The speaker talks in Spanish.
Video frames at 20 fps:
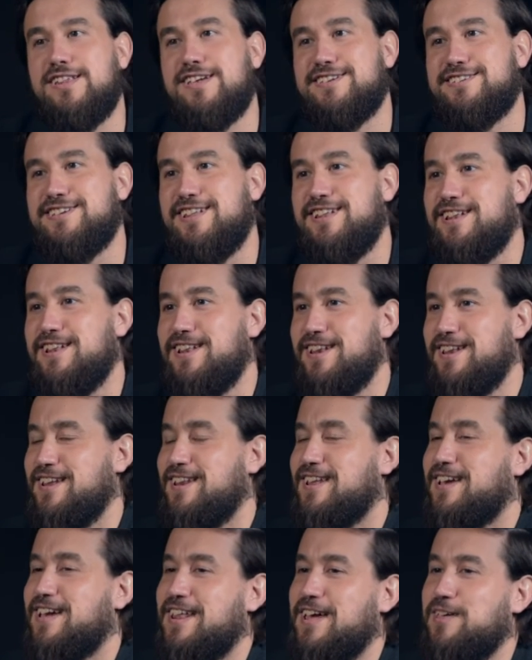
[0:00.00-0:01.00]
que es
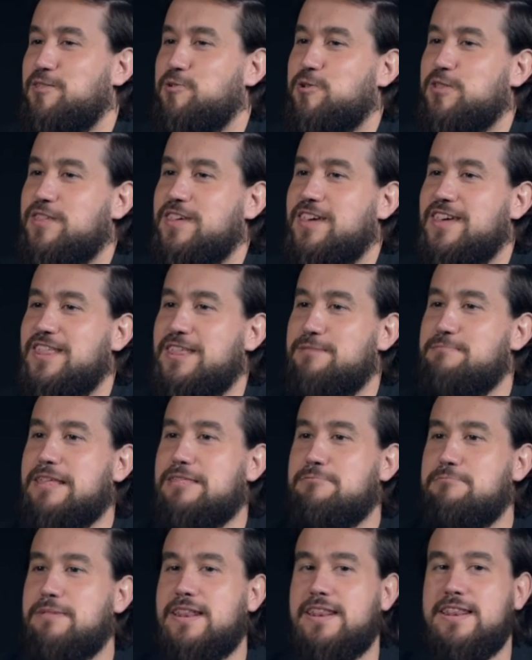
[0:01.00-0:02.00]
el, creador de,
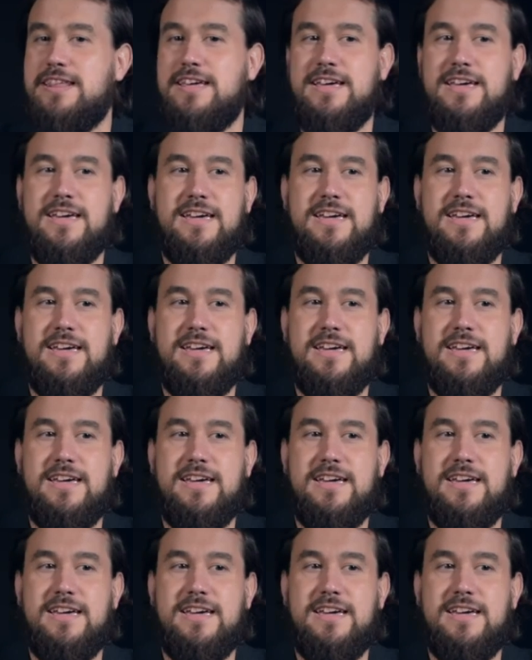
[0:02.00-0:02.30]
Mad Men,